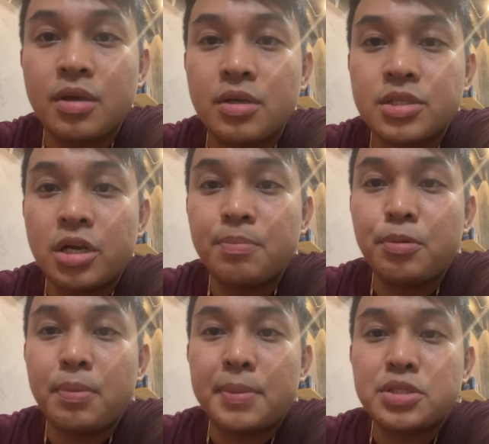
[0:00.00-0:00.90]
shoutout po
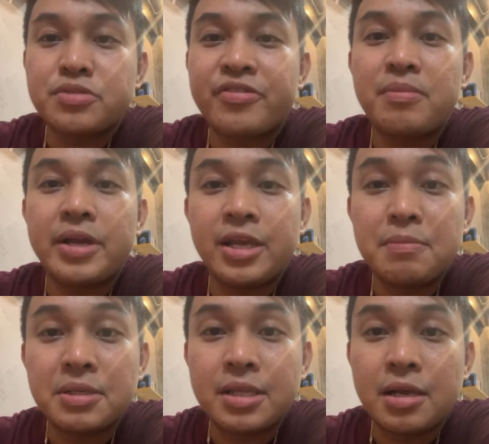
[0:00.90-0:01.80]
Papa Jones from Laia,
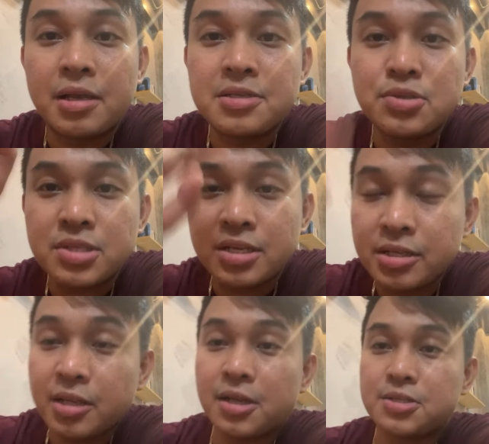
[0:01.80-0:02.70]
Batangas. Susana
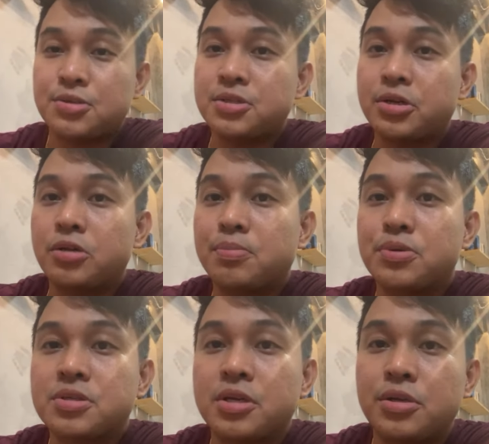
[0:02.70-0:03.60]
De Castro, shoutout
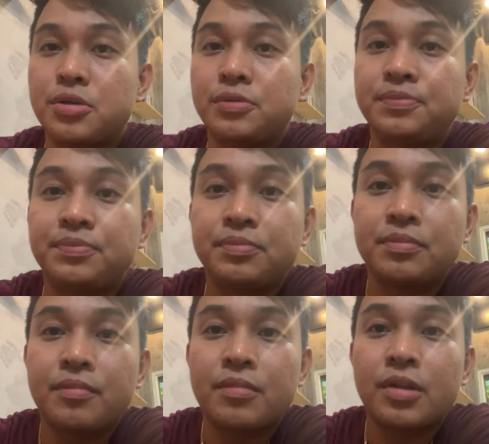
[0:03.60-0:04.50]
po sa inyo.
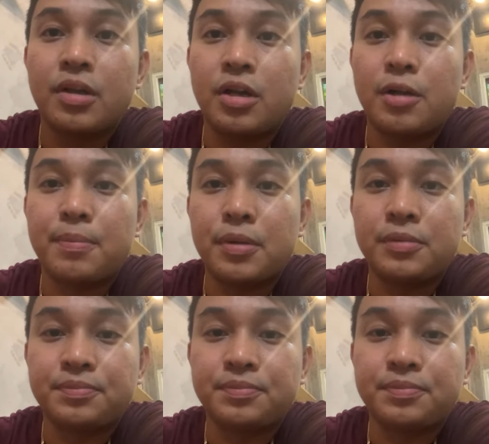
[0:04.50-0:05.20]
Uh, po.